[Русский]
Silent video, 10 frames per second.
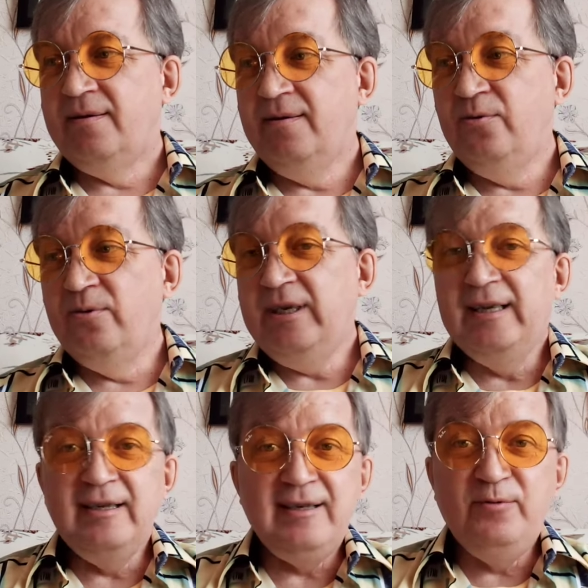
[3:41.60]
Ну, я
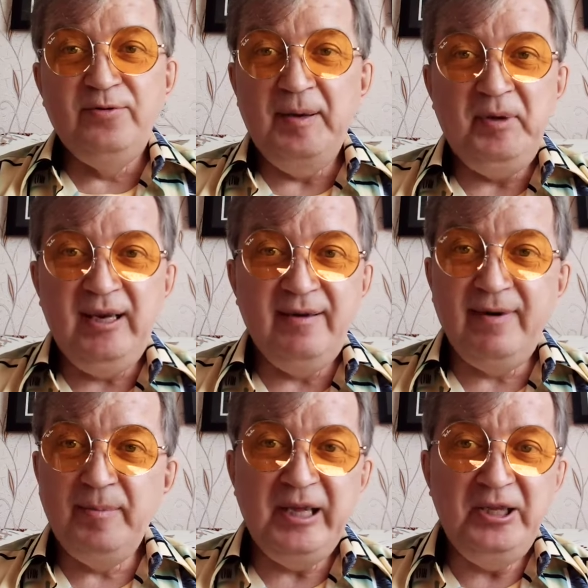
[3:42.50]
назову фамилии,
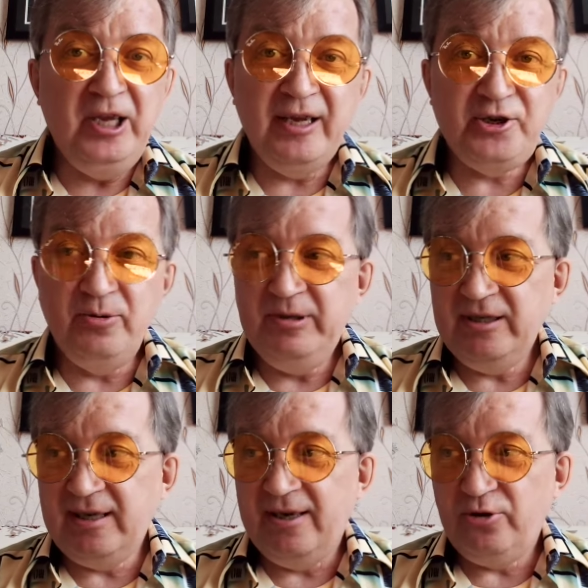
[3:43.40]
вам они ни о чем не
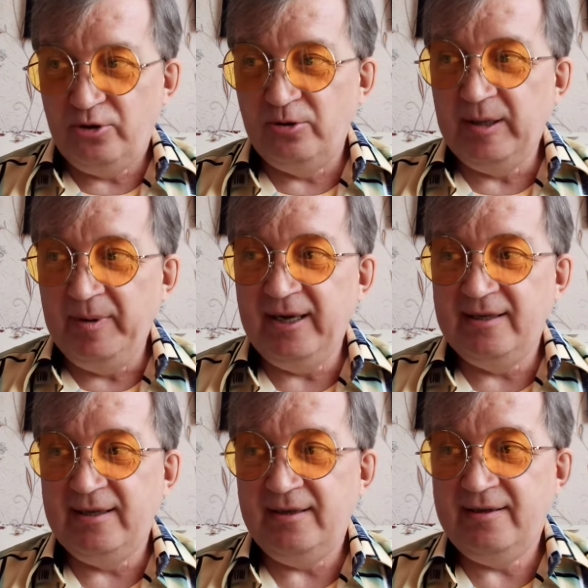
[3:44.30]
скажут. Кто там
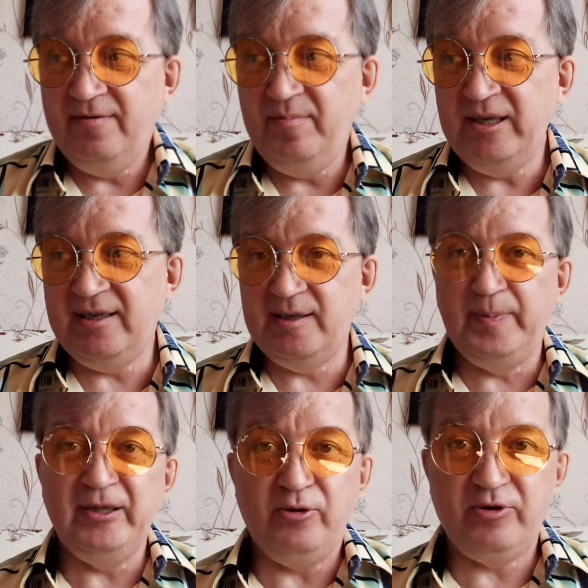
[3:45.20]
оказался? Вместе с
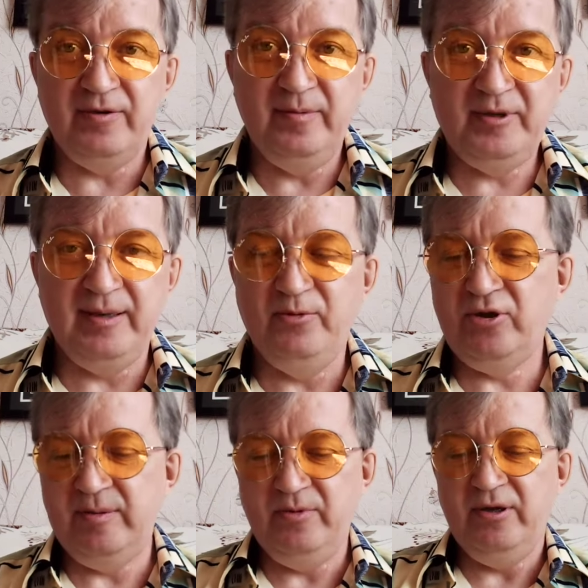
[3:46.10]
Патрушевым, само
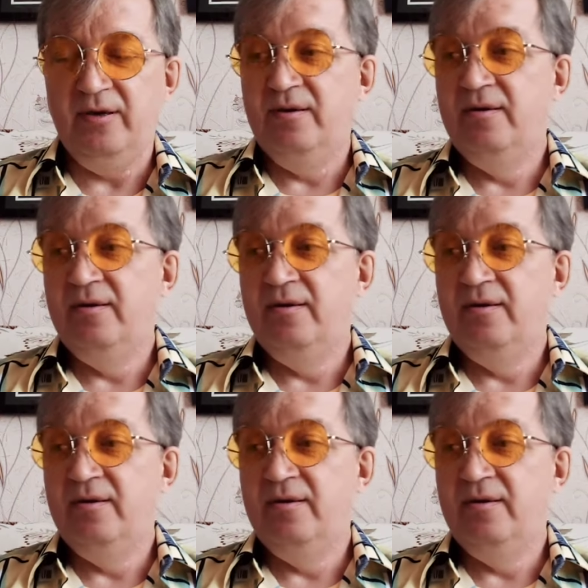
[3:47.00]
собой.